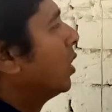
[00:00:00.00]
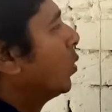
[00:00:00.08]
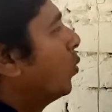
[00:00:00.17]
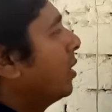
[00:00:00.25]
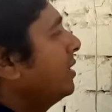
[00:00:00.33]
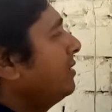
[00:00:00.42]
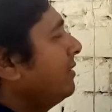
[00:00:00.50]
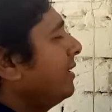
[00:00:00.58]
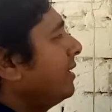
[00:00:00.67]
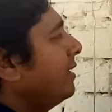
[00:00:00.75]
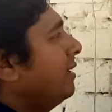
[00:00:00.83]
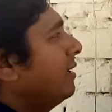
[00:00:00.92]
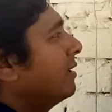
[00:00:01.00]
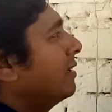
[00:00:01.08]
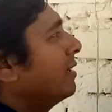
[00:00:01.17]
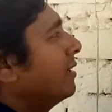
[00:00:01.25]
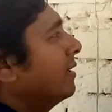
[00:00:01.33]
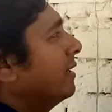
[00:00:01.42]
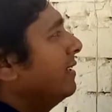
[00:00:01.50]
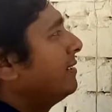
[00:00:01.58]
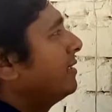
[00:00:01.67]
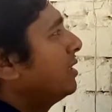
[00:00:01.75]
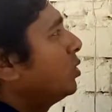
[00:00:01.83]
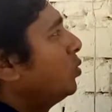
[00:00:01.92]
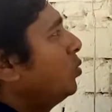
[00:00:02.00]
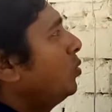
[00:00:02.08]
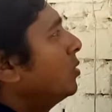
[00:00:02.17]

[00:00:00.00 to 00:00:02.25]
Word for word: वन से ए ए से टू